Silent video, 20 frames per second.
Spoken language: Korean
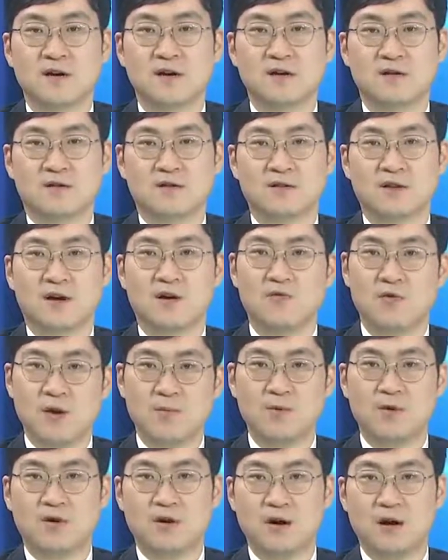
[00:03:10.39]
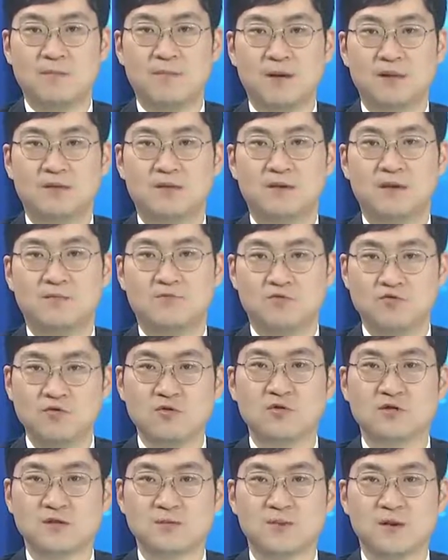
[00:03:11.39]
그러다가 외벽과 간판 틀이
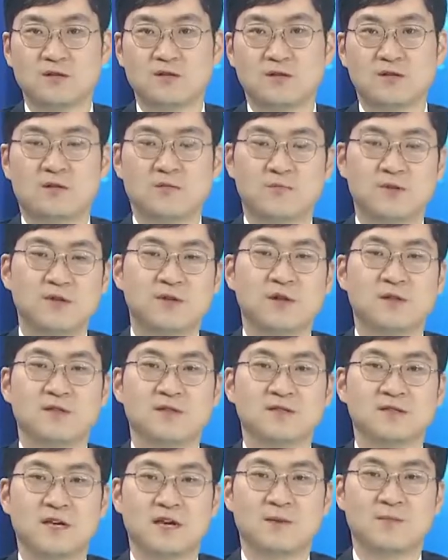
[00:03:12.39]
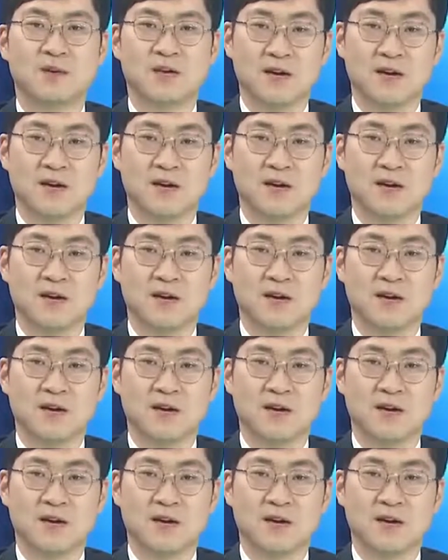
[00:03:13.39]
무너지면서 밑에 있던 사람이